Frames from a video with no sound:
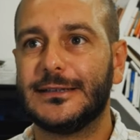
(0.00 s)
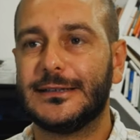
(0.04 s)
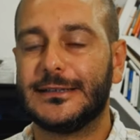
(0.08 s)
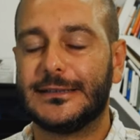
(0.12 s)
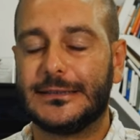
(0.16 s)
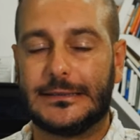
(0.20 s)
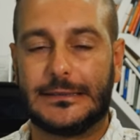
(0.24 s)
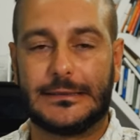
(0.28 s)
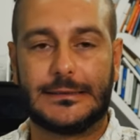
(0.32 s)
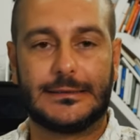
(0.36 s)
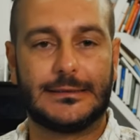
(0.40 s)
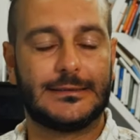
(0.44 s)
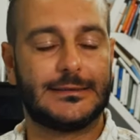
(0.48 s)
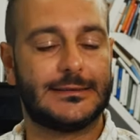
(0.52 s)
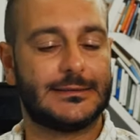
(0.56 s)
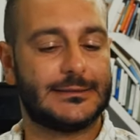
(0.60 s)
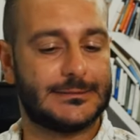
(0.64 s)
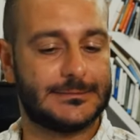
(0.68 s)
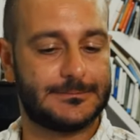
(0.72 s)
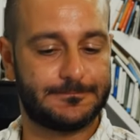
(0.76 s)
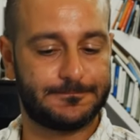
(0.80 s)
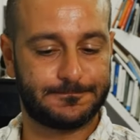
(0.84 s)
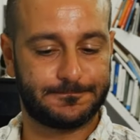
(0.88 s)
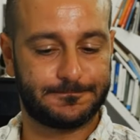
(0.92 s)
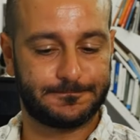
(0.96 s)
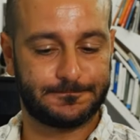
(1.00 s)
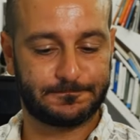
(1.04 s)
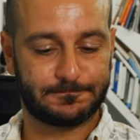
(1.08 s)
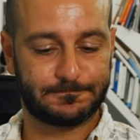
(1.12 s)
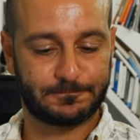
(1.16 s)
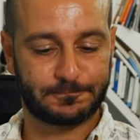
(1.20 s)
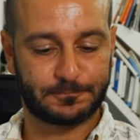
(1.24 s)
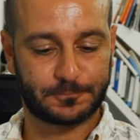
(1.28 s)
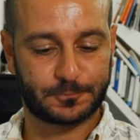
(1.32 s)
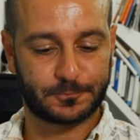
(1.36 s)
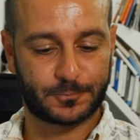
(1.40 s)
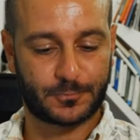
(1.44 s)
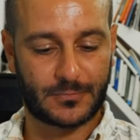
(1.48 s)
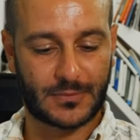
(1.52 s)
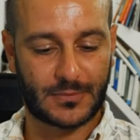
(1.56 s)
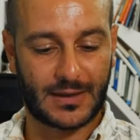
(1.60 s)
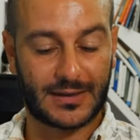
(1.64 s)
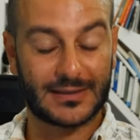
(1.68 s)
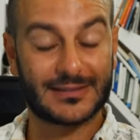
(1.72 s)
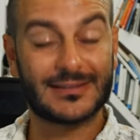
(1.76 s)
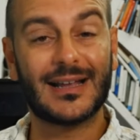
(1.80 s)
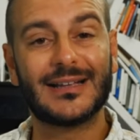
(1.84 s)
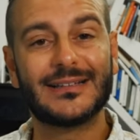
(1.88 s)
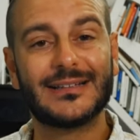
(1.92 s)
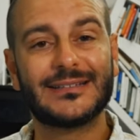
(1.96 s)

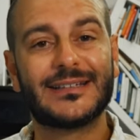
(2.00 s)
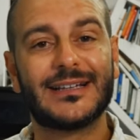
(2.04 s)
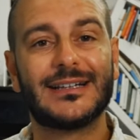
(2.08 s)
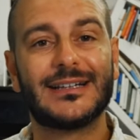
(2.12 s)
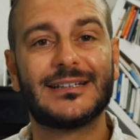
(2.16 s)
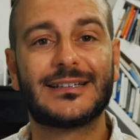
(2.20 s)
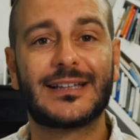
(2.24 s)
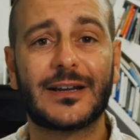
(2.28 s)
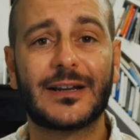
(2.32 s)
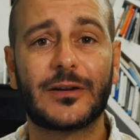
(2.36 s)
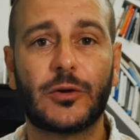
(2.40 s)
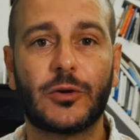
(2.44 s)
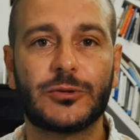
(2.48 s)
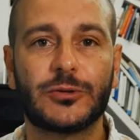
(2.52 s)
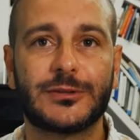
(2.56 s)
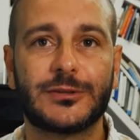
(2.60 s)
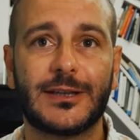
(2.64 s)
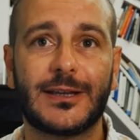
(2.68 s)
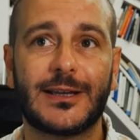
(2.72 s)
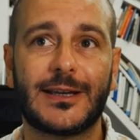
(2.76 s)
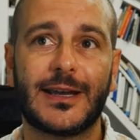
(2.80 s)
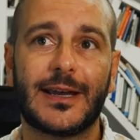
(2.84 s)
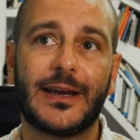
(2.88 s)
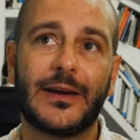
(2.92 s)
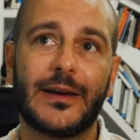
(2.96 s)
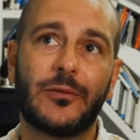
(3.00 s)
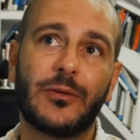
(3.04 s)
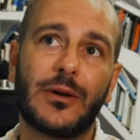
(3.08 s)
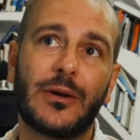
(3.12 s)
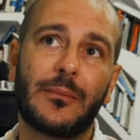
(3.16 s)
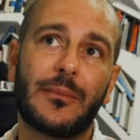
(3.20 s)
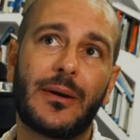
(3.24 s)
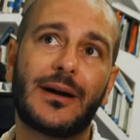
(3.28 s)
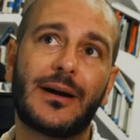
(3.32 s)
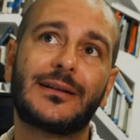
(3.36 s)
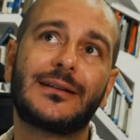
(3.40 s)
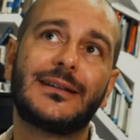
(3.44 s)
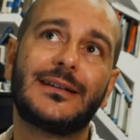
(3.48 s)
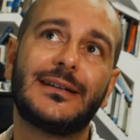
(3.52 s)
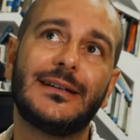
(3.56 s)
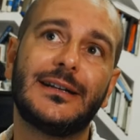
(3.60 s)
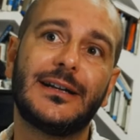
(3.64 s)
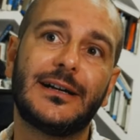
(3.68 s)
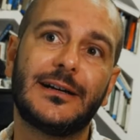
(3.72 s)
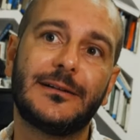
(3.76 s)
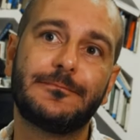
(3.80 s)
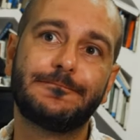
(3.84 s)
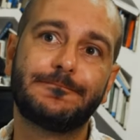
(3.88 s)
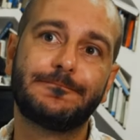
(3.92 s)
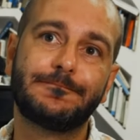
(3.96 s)
Ehm, tante altre cose che una
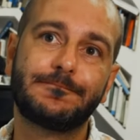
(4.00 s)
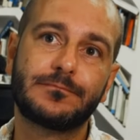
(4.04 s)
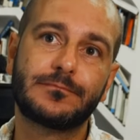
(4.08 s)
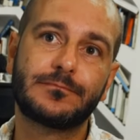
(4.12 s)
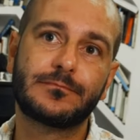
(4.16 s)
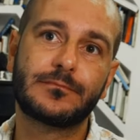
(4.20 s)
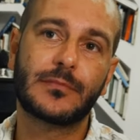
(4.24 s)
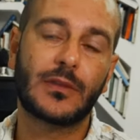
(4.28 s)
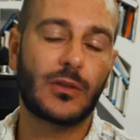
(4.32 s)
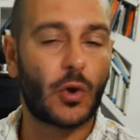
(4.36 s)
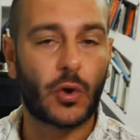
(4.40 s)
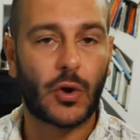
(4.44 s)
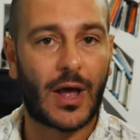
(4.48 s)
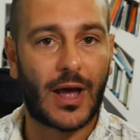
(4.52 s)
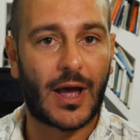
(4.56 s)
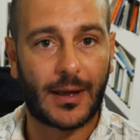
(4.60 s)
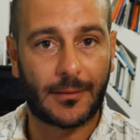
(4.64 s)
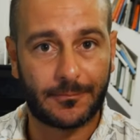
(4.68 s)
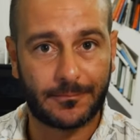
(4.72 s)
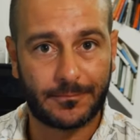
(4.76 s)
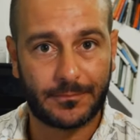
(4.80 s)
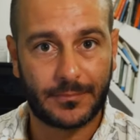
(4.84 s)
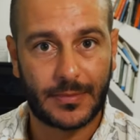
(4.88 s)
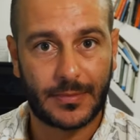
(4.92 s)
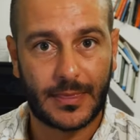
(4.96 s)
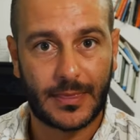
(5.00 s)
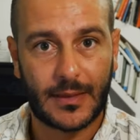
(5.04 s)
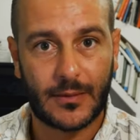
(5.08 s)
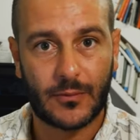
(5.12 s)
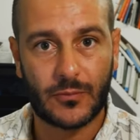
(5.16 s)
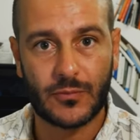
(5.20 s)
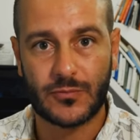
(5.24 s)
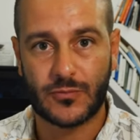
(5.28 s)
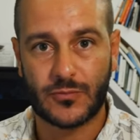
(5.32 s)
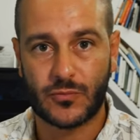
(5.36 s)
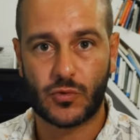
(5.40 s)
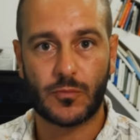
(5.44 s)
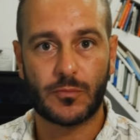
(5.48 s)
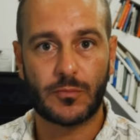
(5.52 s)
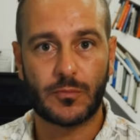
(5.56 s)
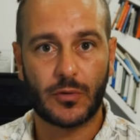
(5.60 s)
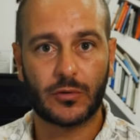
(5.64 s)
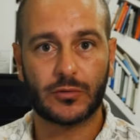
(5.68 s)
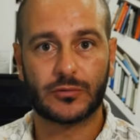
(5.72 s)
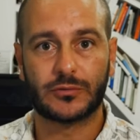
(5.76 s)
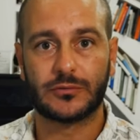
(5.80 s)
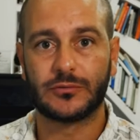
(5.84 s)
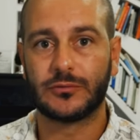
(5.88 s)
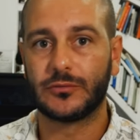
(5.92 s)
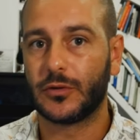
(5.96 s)
macchina non ha, un
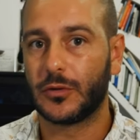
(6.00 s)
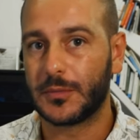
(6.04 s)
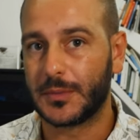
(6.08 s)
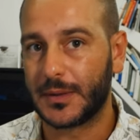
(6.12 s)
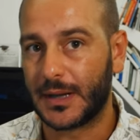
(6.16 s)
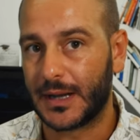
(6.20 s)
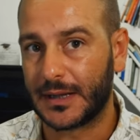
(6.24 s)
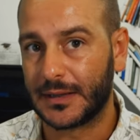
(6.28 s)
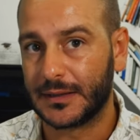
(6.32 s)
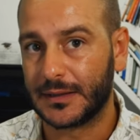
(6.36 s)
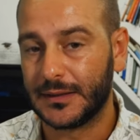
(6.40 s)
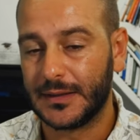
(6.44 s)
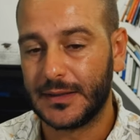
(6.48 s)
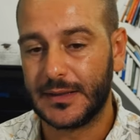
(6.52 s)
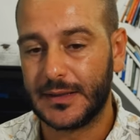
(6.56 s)
robot non ha.